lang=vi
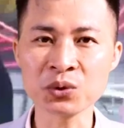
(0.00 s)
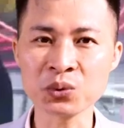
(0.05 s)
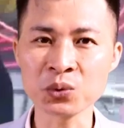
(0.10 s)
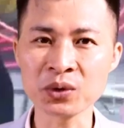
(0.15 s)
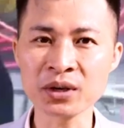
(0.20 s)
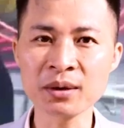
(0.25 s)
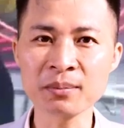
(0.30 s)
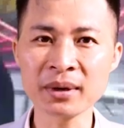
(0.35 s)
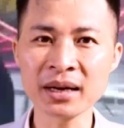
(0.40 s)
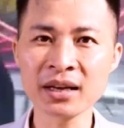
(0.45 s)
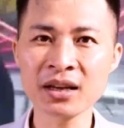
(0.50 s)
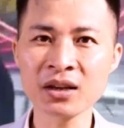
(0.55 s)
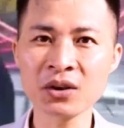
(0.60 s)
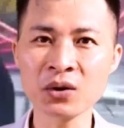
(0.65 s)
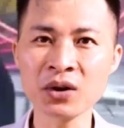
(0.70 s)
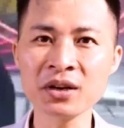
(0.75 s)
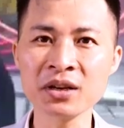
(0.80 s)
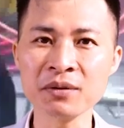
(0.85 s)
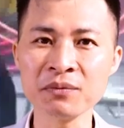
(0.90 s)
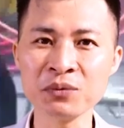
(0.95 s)
chiếm đa số
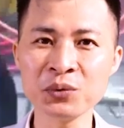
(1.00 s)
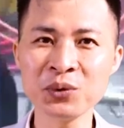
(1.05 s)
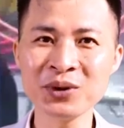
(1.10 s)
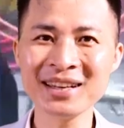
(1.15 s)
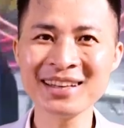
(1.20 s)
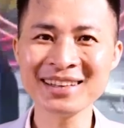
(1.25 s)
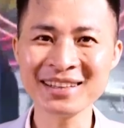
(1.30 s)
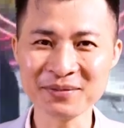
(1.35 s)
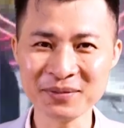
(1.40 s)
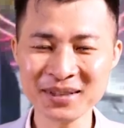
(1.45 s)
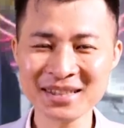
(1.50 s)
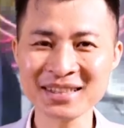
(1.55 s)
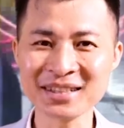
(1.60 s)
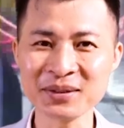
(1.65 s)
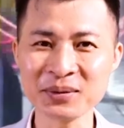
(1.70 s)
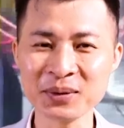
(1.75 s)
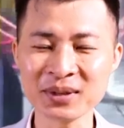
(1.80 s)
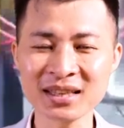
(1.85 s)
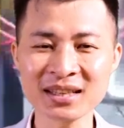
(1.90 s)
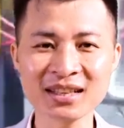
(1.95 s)
là các đại diện từ phân
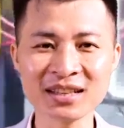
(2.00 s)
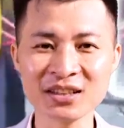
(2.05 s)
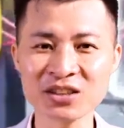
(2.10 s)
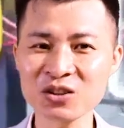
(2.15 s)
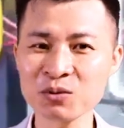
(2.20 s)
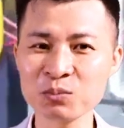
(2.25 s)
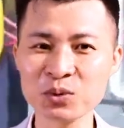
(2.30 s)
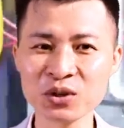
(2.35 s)
khúc giá này.